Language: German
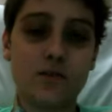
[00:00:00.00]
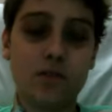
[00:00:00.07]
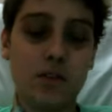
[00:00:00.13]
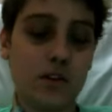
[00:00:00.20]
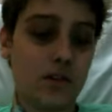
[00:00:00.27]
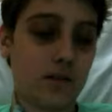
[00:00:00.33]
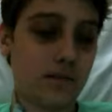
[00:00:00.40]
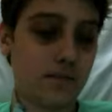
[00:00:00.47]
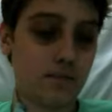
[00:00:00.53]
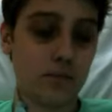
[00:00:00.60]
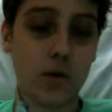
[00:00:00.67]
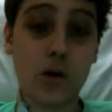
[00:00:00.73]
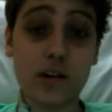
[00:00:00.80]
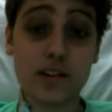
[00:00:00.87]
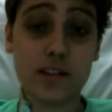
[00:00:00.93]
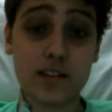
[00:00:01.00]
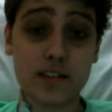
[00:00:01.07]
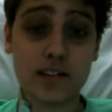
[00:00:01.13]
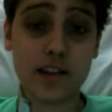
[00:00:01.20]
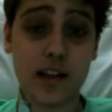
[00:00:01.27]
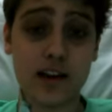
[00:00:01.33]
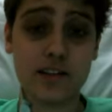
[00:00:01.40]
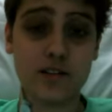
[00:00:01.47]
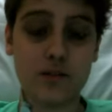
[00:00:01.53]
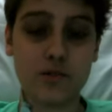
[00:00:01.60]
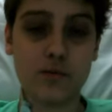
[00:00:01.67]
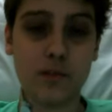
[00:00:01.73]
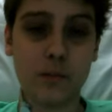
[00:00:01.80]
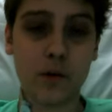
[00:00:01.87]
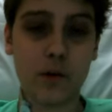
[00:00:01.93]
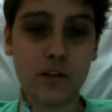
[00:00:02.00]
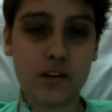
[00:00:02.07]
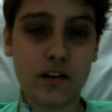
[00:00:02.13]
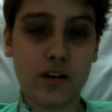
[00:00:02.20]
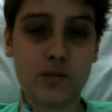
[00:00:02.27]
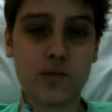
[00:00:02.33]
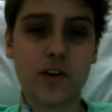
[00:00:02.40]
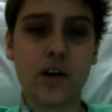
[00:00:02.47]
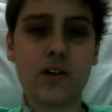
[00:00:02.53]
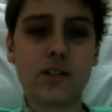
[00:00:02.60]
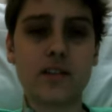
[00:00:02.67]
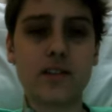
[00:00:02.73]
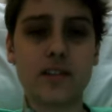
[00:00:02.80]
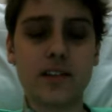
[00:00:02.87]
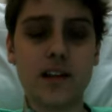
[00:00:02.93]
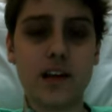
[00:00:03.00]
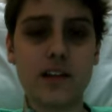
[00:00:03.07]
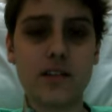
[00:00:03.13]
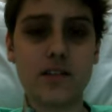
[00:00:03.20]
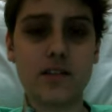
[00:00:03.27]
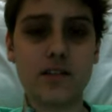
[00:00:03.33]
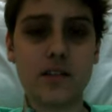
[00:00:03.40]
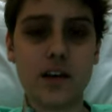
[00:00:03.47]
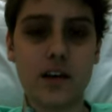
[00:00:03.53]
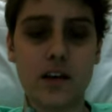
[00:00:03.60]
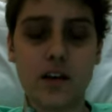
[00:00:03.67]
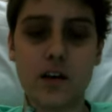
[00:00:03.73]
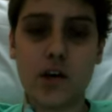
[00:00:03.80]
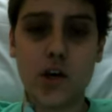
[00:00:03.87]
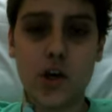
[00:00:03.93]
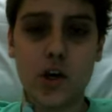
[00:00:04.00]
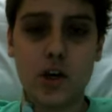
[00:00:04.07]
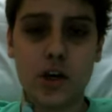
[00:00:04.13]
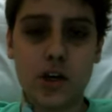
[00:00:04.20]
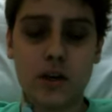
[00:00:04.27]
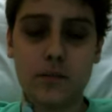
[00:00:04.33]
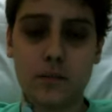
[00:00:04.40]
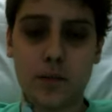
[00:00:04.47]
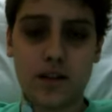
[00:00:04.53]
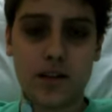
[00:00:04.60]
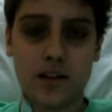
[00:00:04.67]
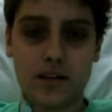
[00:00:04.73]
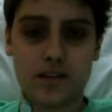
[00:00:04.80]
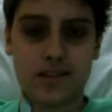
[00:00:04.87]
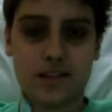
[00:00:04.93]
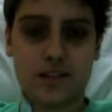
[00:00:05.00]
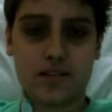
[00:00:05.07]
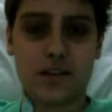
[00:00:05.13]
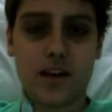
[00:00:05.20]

ja, morgen das gleiche, übermorgen glaube ich auch das gleiche. Mir geht es